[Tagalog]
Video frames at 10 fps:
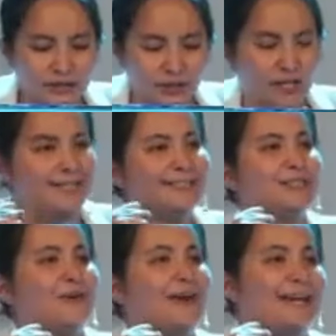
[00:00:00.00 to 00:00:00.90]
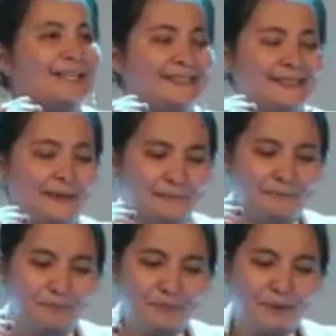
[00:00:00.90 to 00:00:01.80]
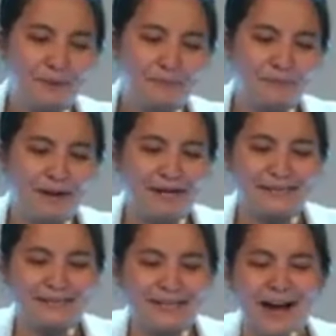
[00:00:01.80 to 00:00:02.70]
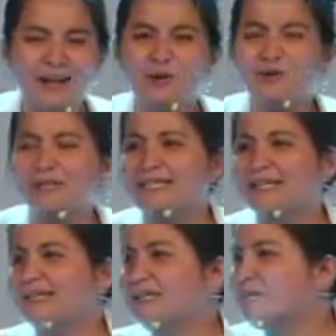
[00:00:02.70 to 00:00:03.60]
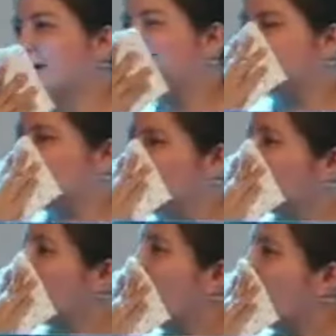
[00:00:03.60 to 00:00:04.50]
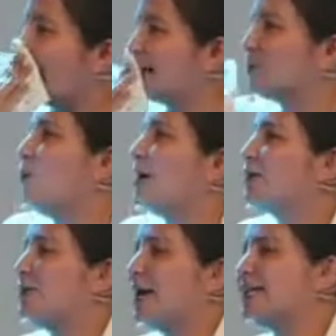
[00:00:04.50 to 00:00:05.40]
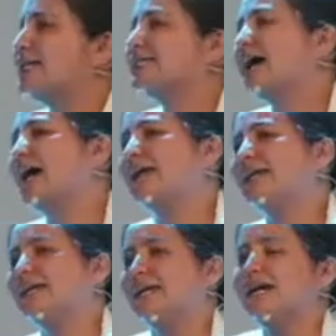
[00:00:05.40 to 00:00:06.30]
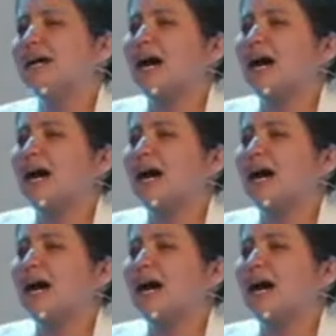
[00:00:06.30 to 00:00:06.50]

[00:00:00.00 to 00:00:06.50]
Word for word: Jesus Christ. Praise God, originally mga igsoon, ang atuag yun daing design,